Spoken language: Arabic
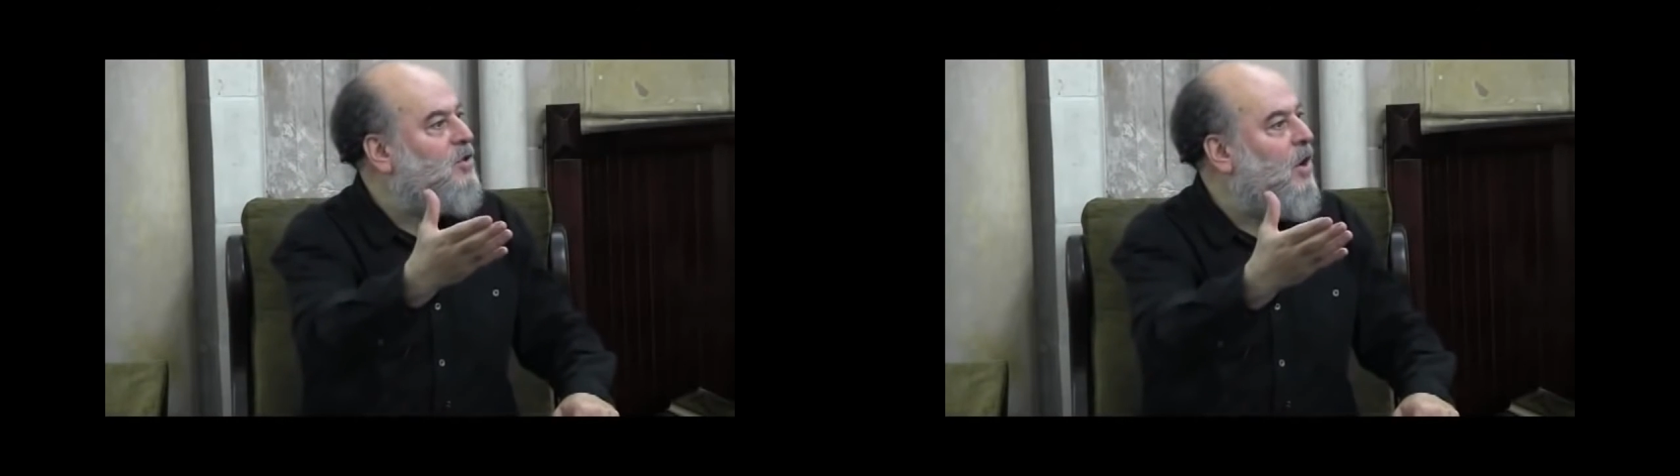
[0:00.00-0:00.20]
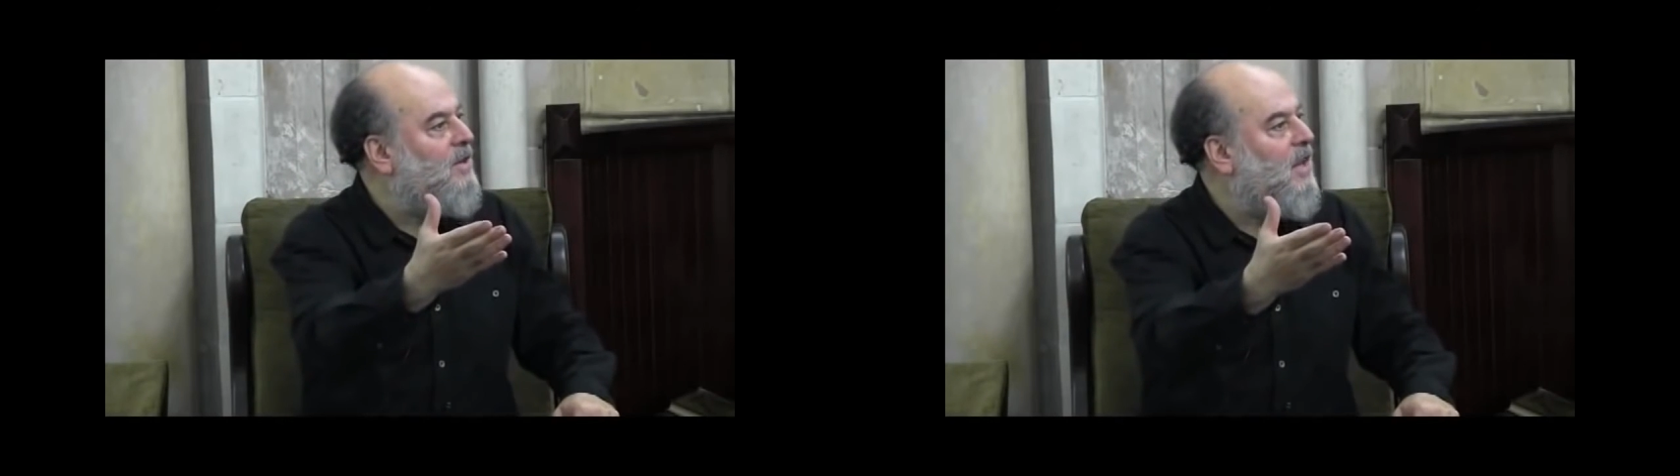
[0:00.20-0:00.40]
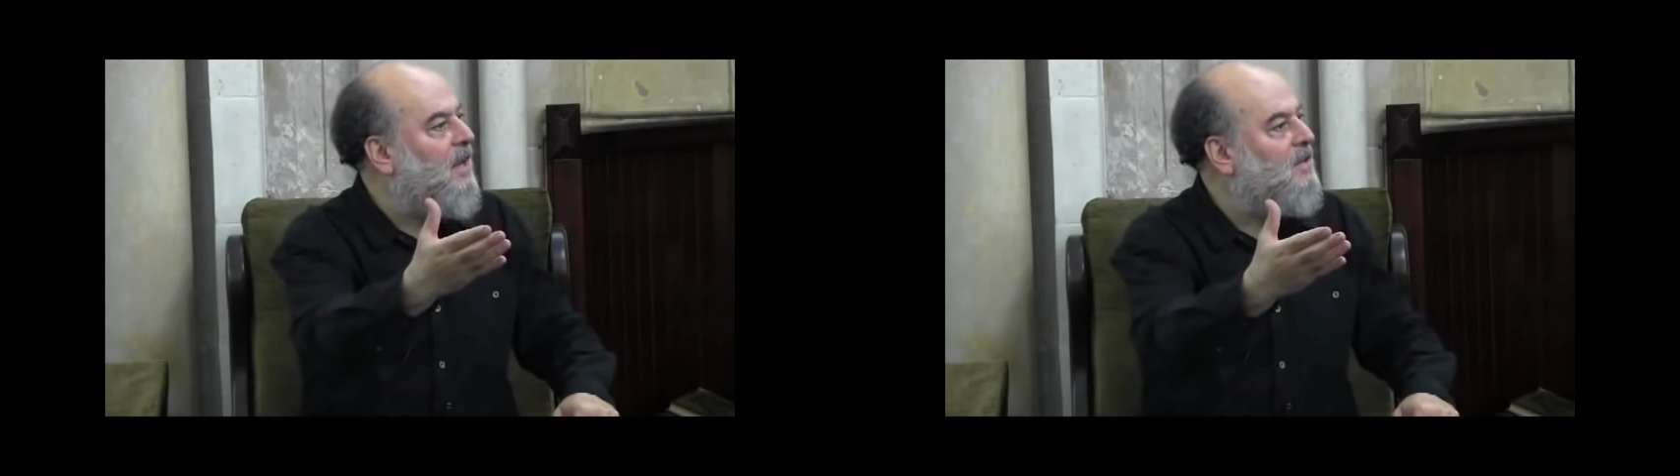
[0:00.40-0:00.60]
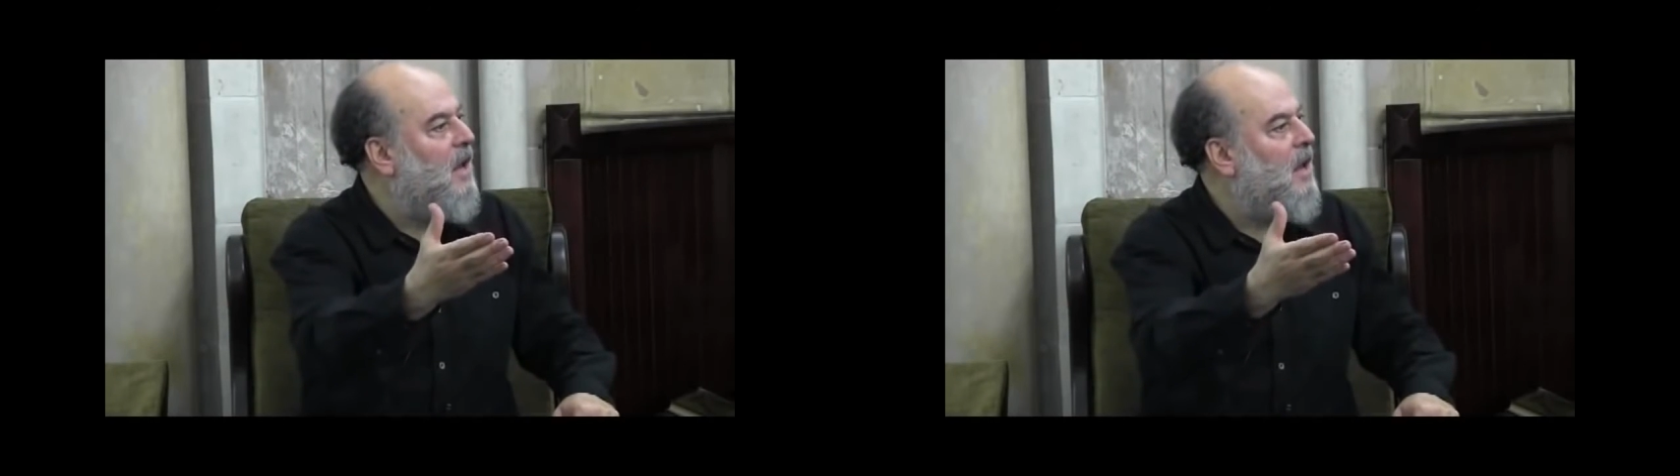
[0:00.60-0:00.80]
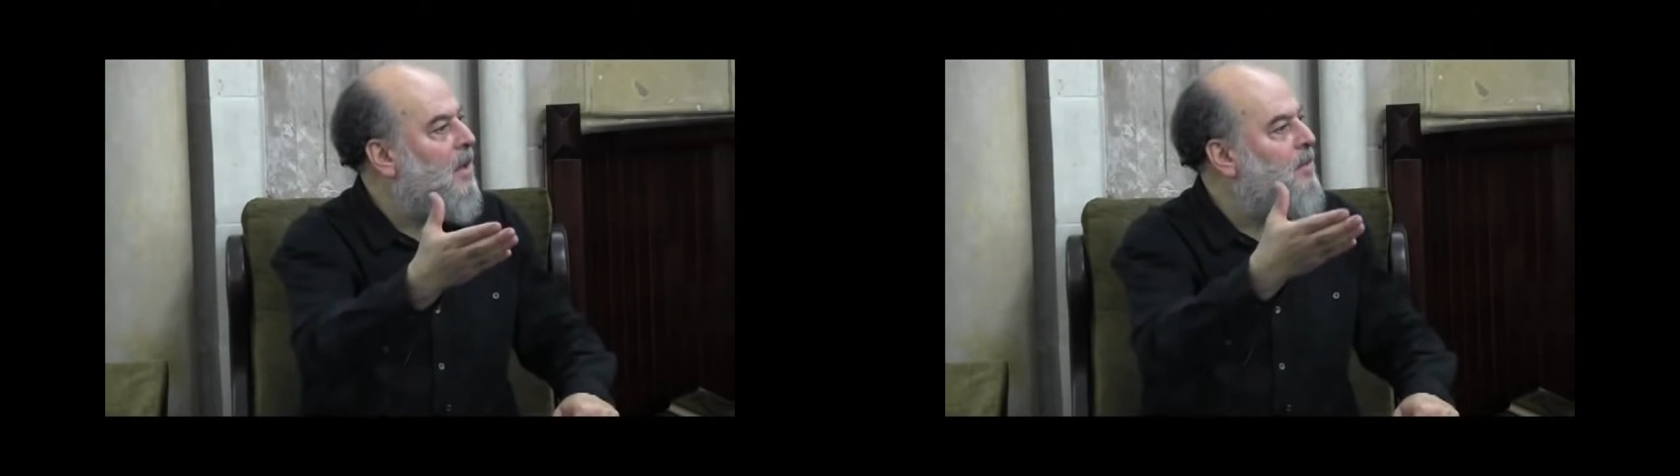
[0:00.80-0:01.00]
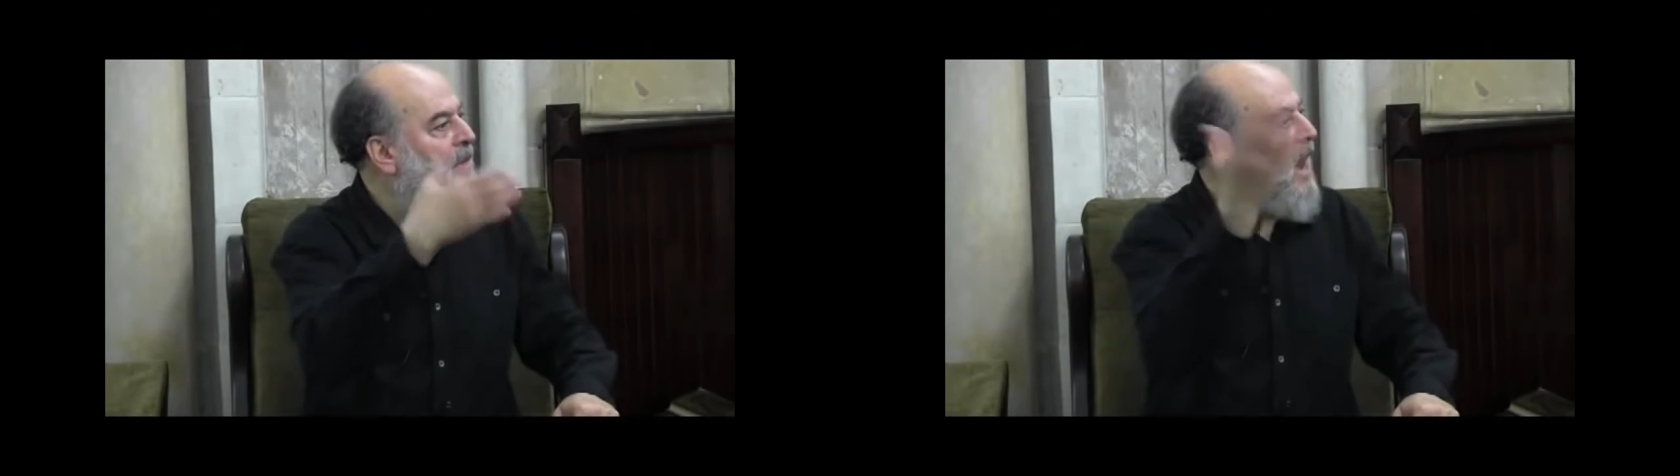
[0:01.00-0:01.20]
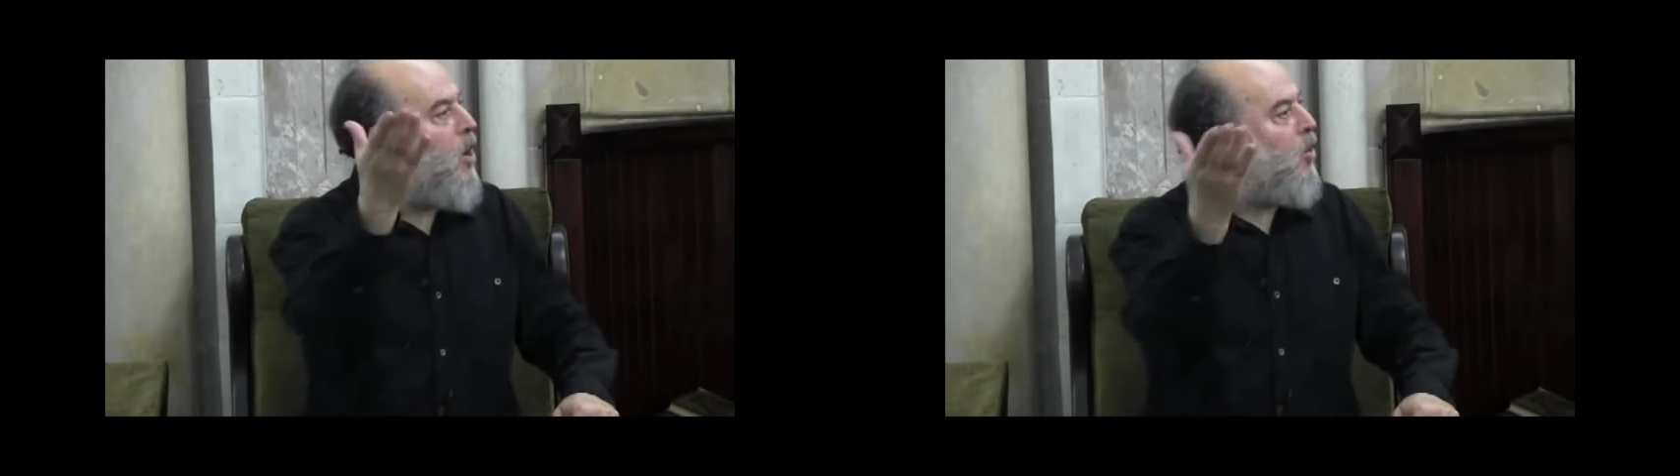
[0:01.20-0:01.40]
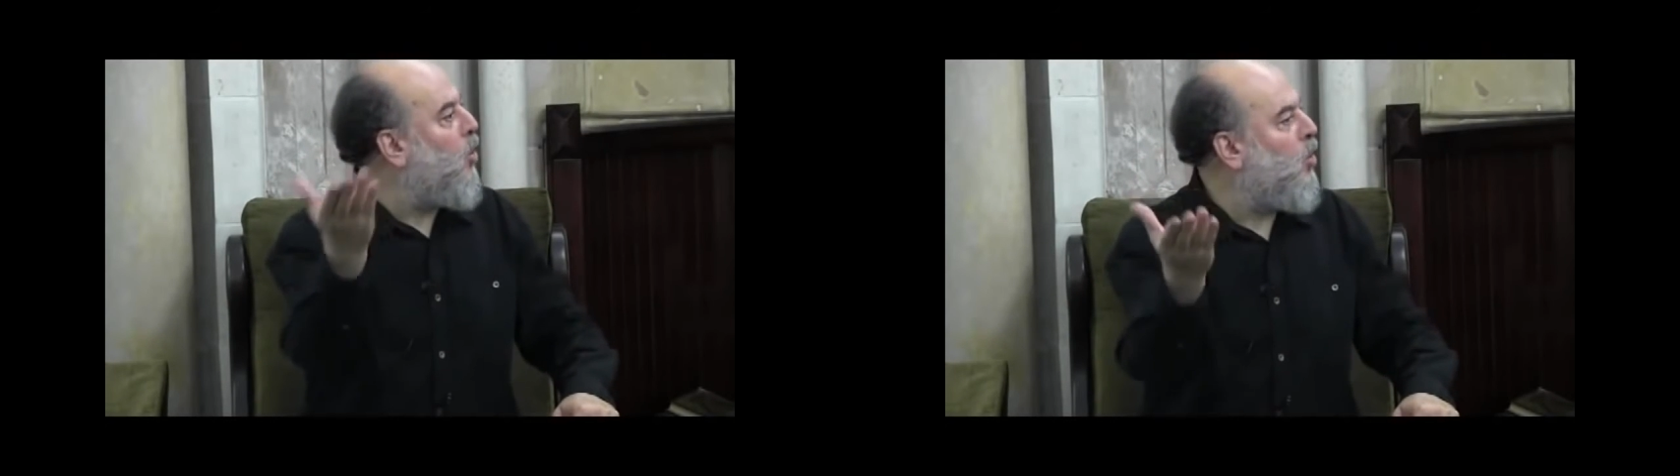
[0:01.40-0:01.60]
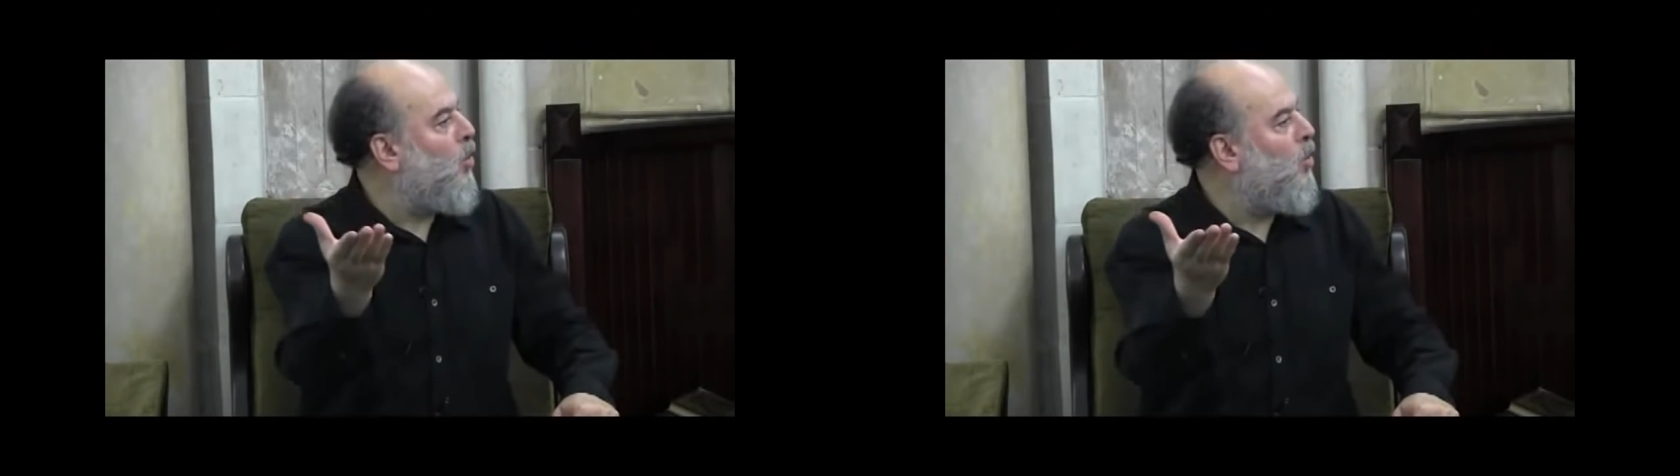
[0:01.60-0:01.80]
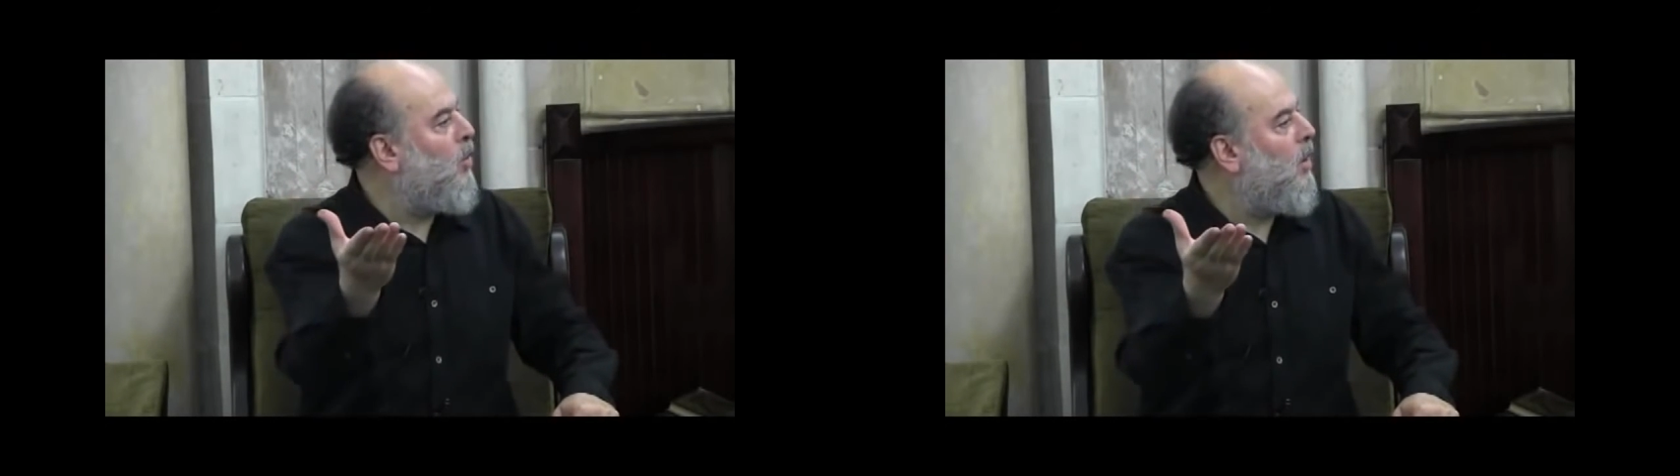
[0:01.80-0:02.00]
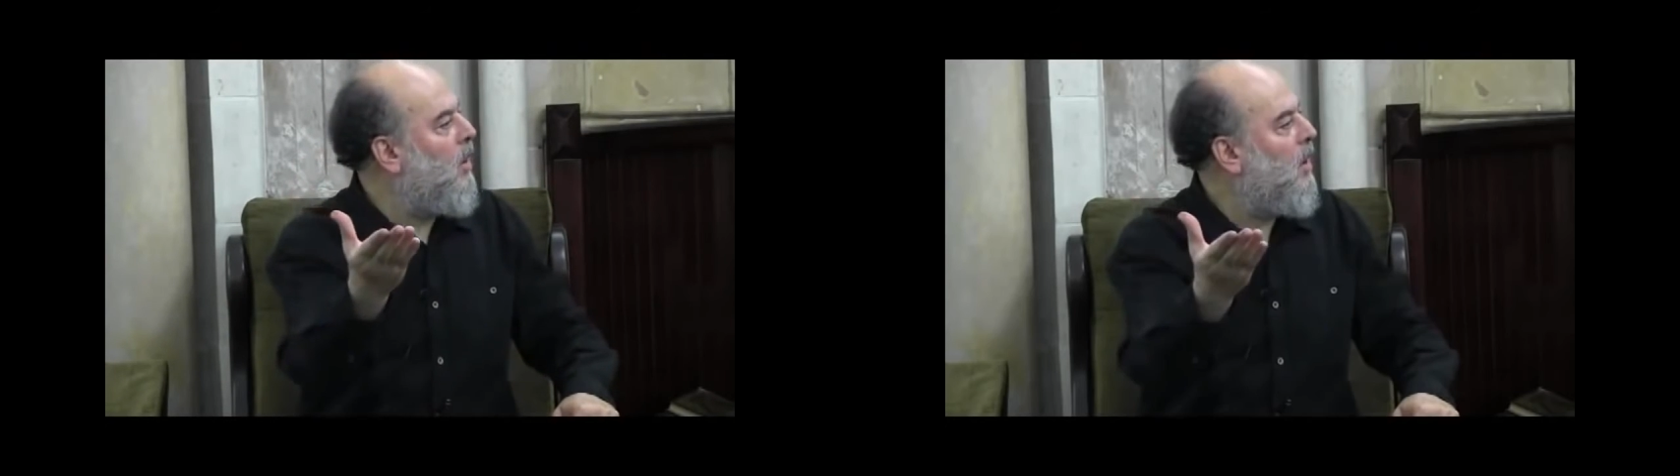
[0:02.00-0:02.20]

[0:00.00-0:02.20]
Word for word: جواسيس بظلوا قرون